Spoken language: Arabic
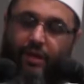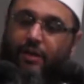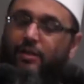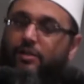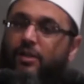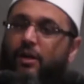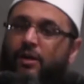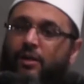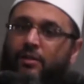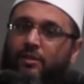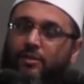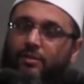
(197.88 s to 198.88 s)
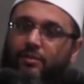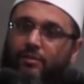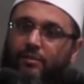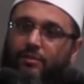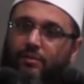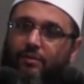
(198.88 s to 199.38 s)
التي ارادت
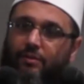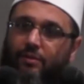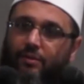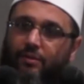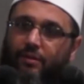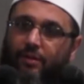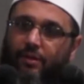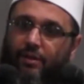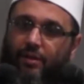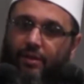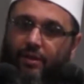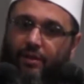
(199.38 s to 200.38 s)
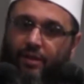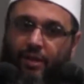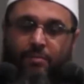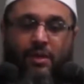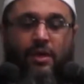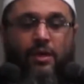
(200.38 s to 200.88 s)

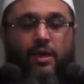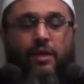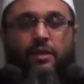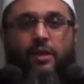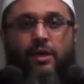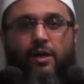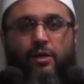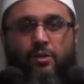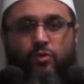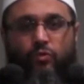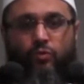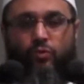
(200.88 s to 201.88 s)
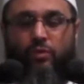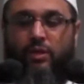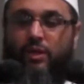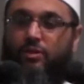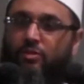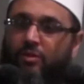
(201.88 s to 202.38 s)
كما كان لها رسول
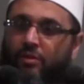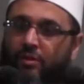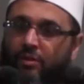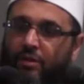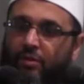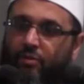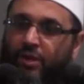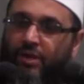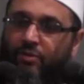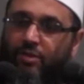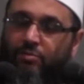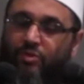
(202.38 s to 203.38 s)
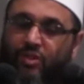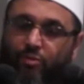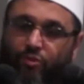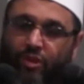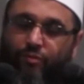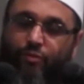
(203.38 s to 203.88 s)
الله صلى الله عليه وسلم
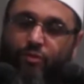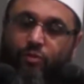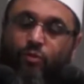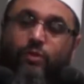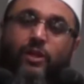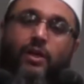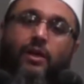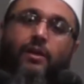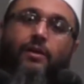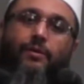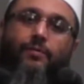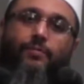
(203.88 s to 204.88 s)
زوجا في الدنيا